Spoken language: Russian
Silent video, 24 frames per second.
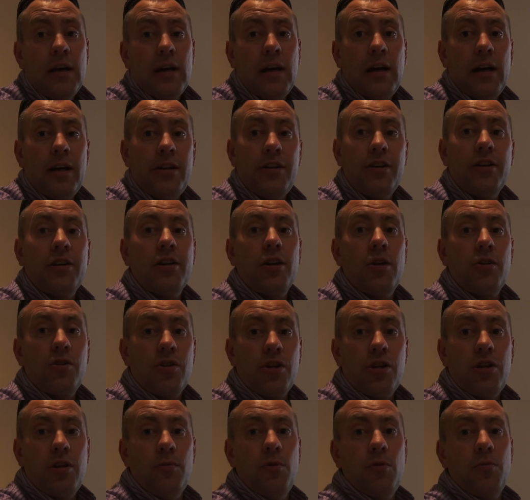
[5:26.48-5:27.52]
они играют
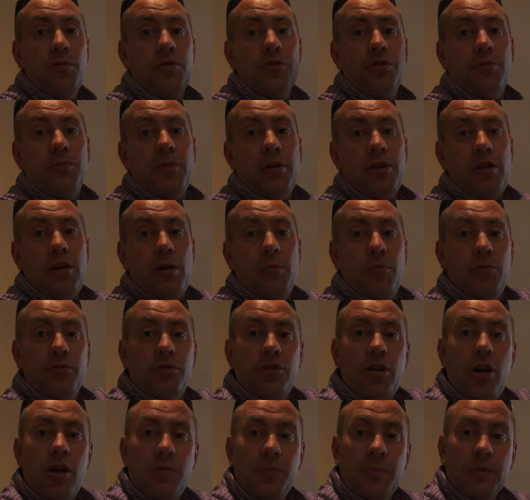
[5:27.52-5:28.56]
каким образом? Они
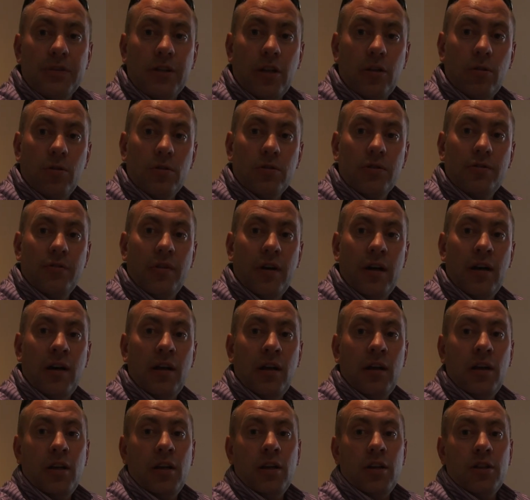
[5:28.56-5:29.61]
опускают потолок 2
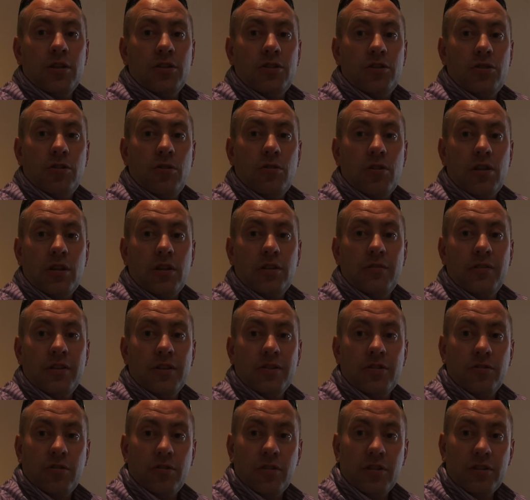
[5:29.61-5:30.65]
40,
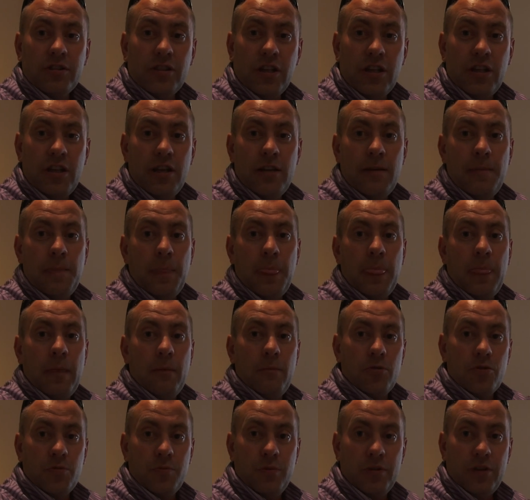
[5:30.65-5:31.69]
2,43,
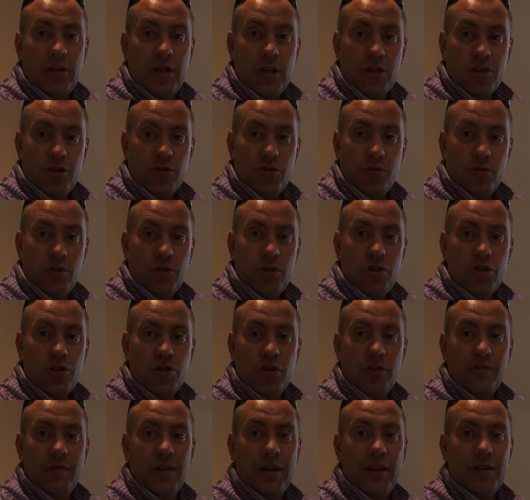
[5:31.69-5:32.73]
может быть даже чуть
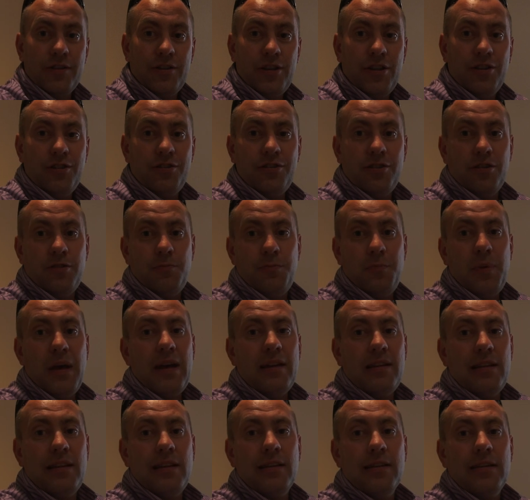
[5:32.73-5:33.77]
ниже,
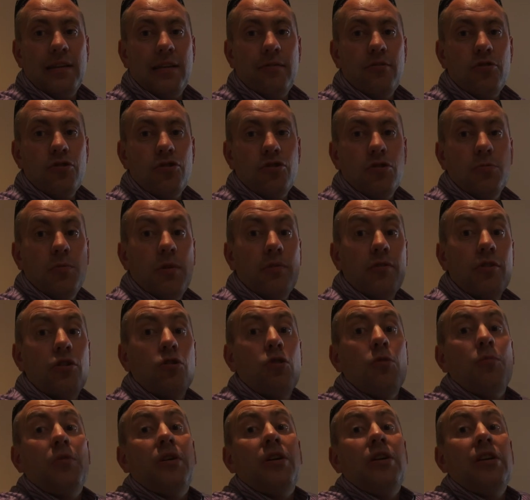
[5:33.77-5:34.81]
2,35, для того, чтобы вы
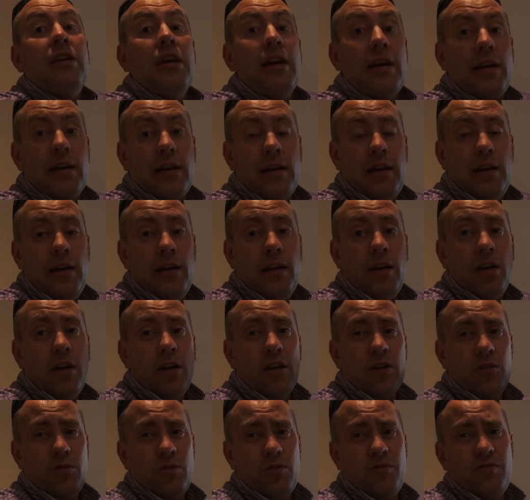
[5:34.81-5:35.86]
громко не орали.
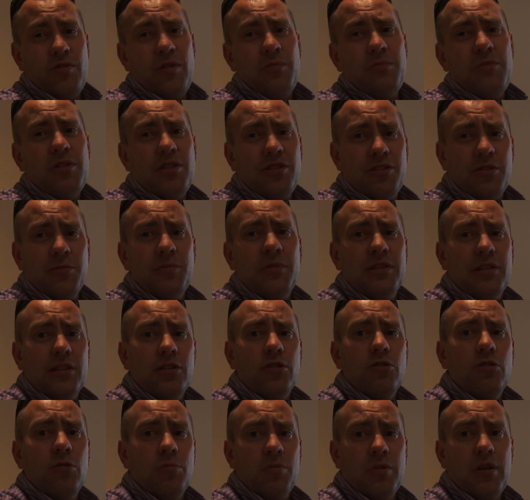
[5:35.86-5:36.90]
То есть вам нет смысла
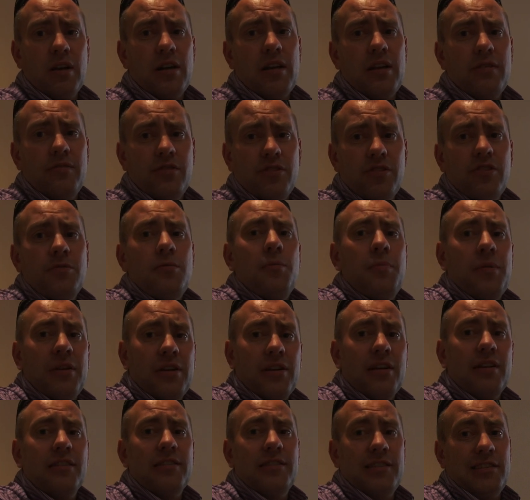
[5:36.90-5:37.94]
громко орать, вы себя
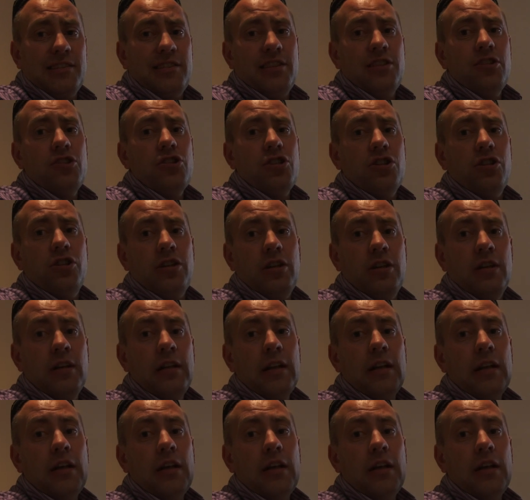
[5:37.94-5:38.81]
прекрасно слышите,